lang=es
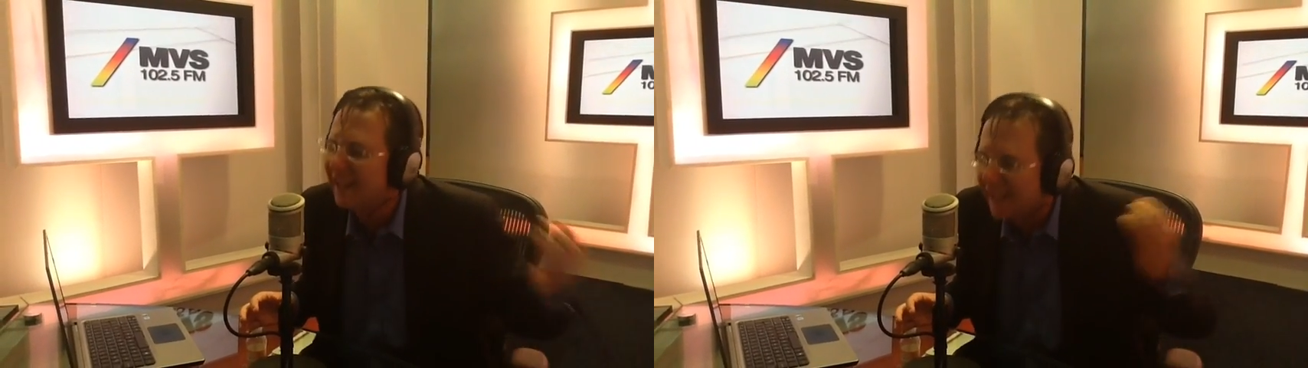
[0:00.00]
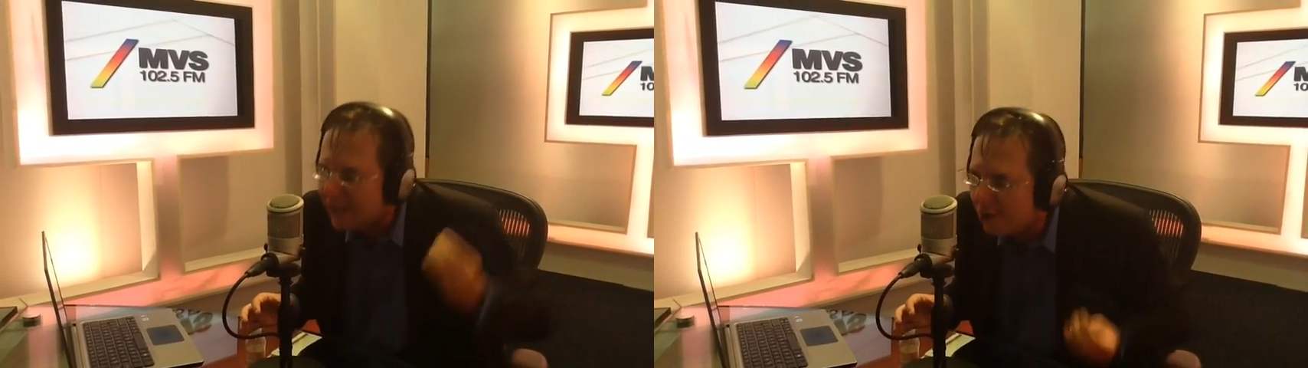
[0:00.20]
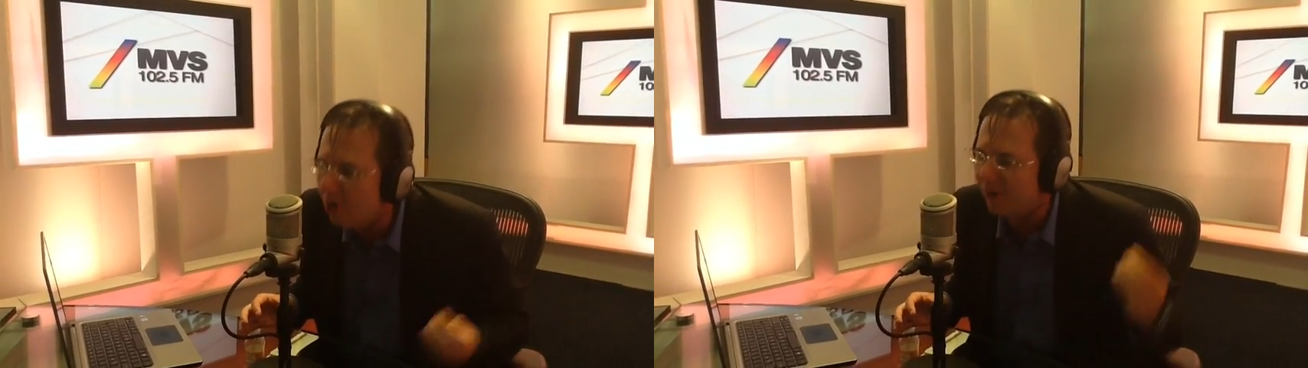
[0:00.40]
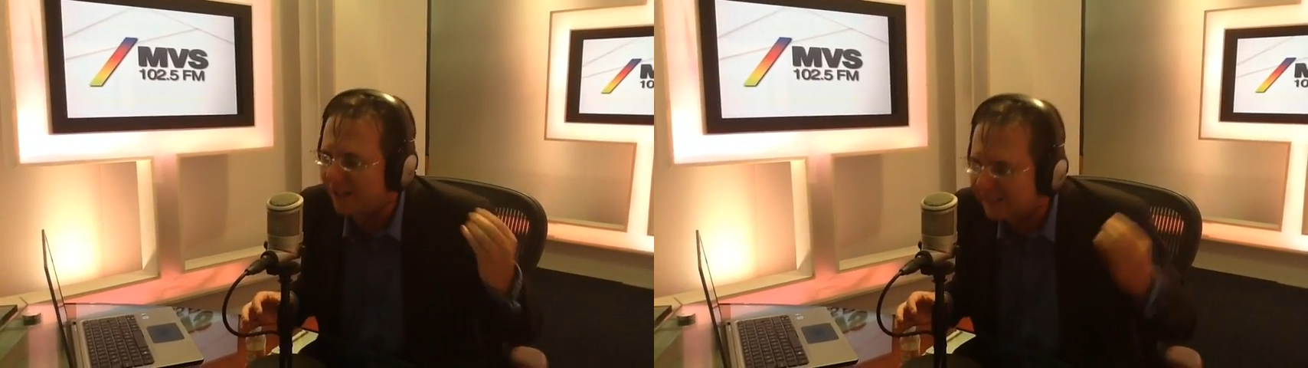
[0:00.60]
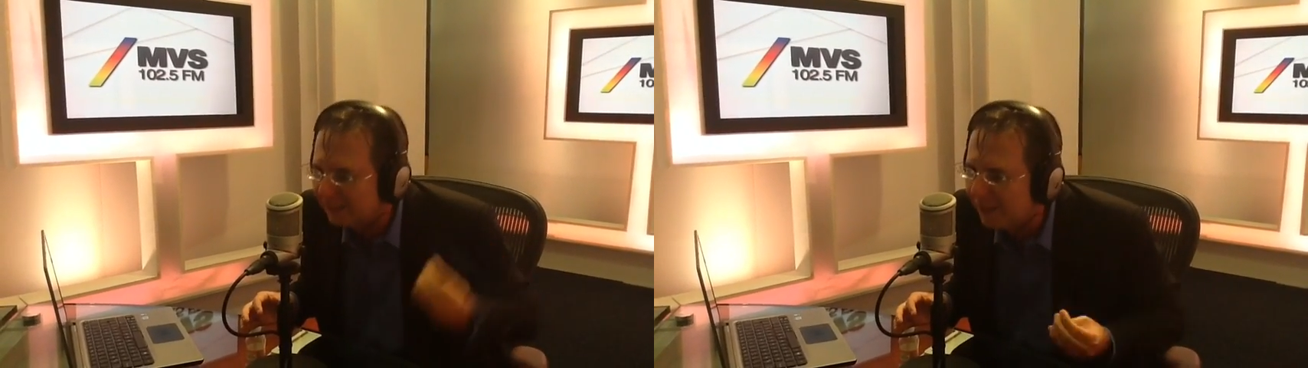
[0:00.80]
que no
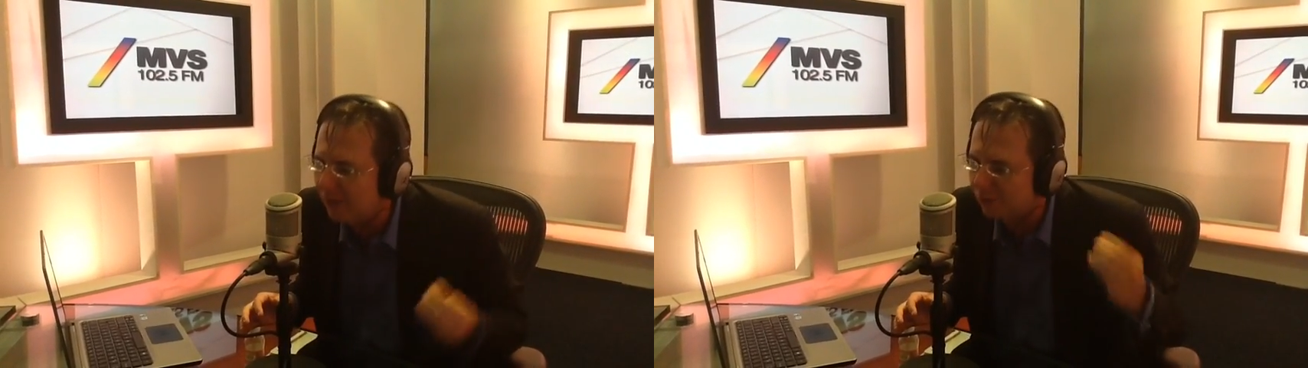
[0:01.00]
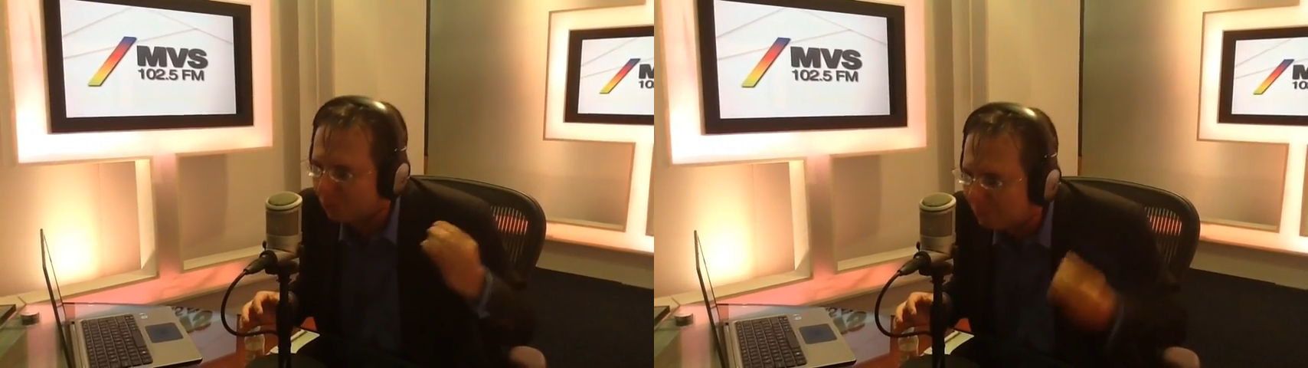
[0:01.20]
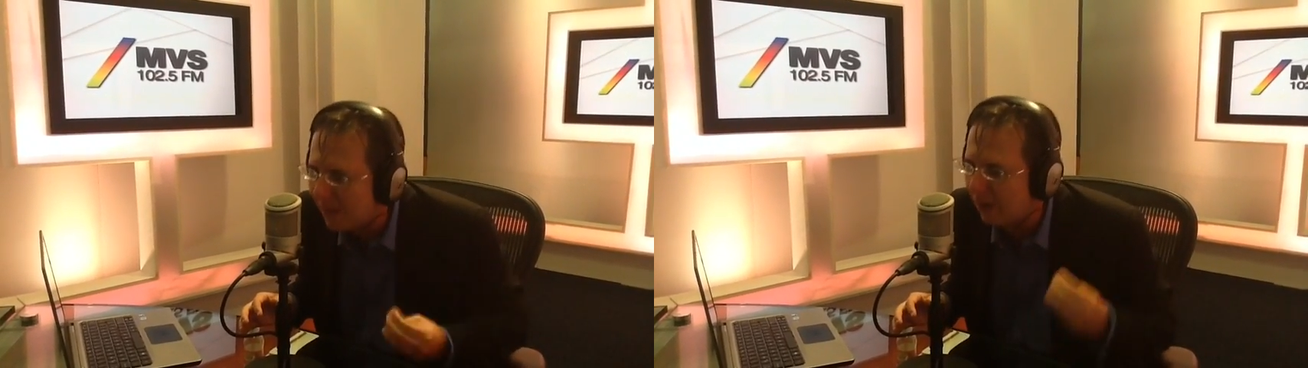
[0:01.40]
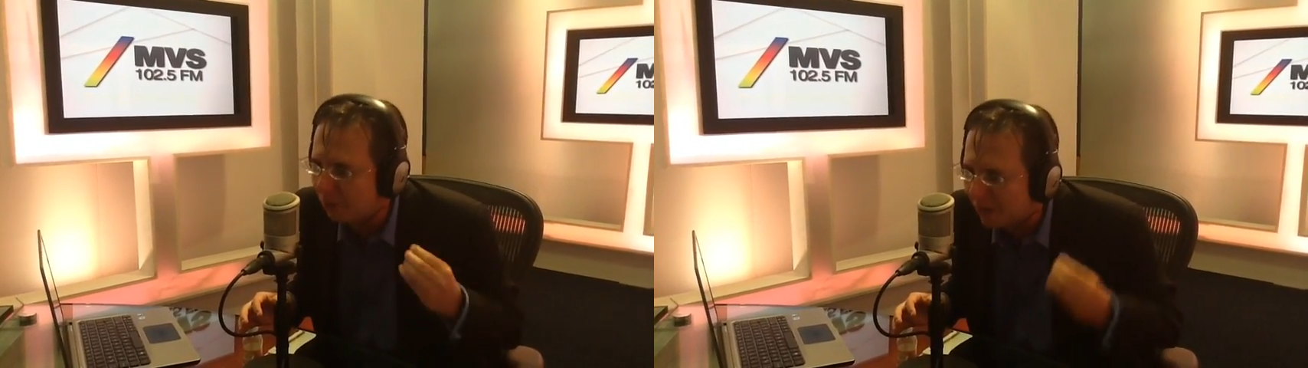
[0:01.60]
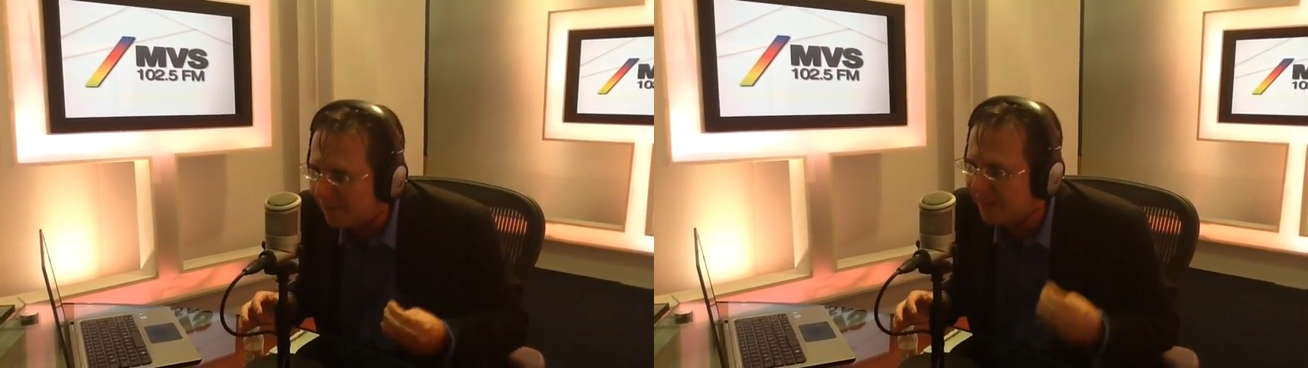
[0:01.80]
recibieron su pago
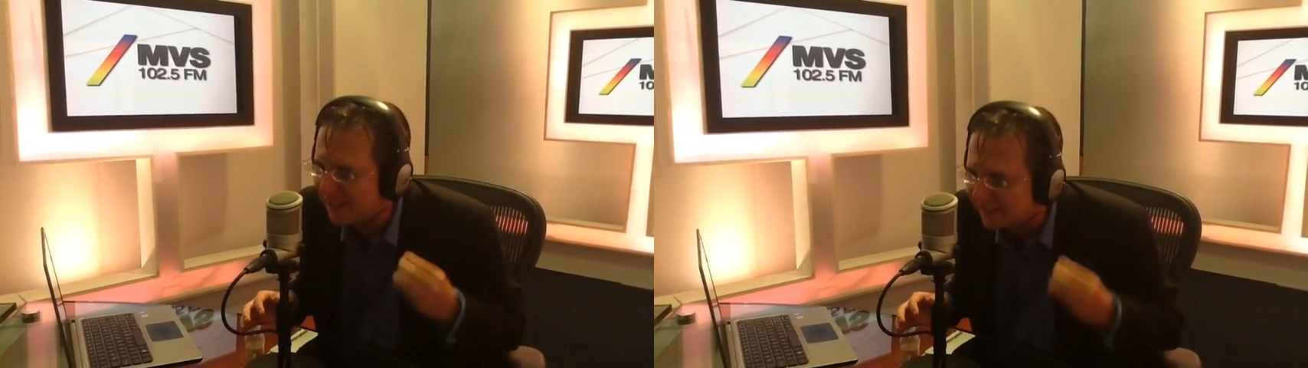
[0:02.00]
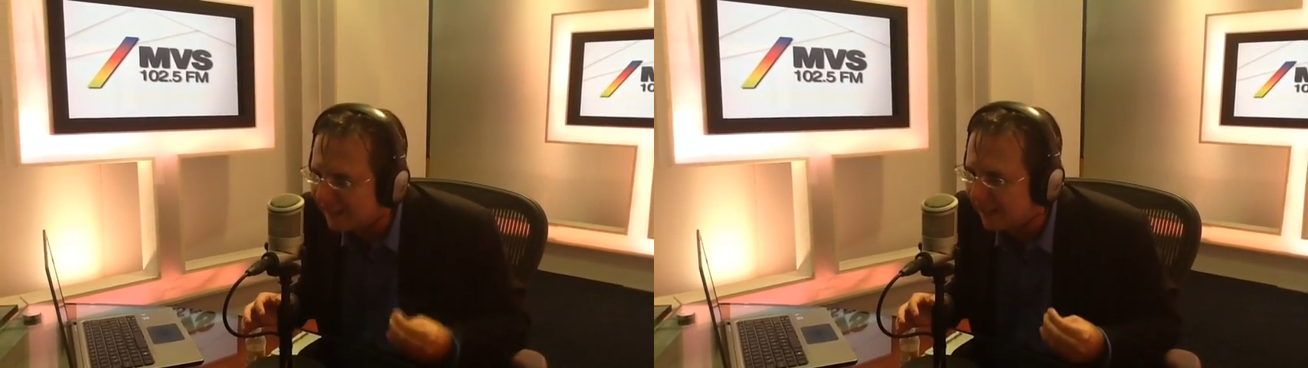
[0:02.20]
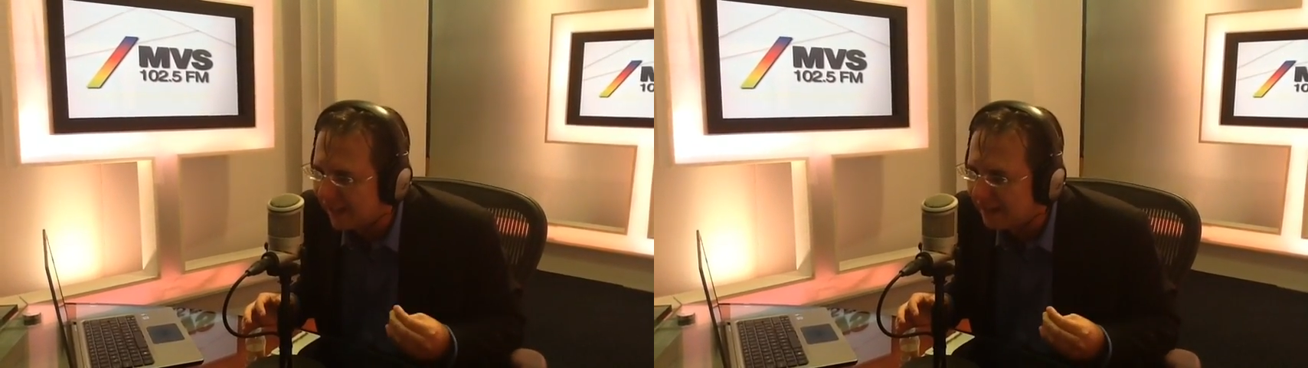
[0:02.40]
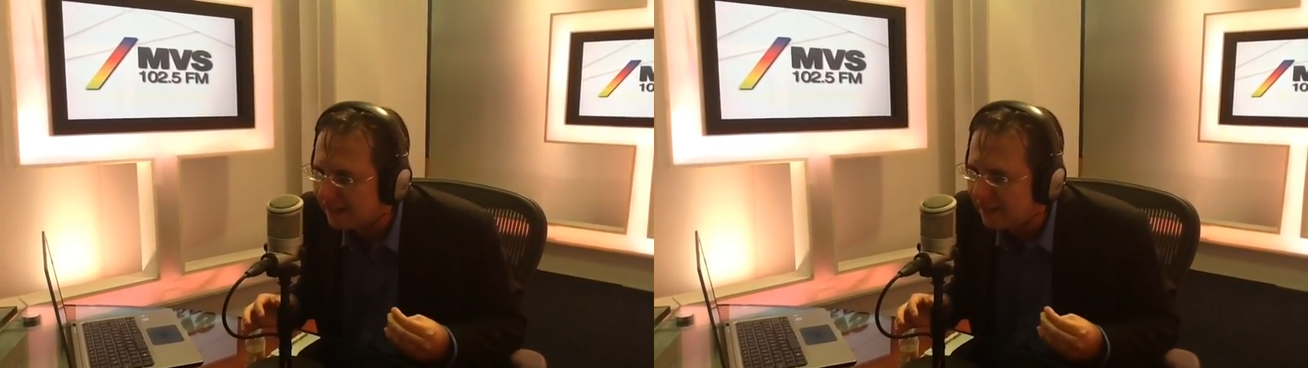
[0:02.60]
durante ese día.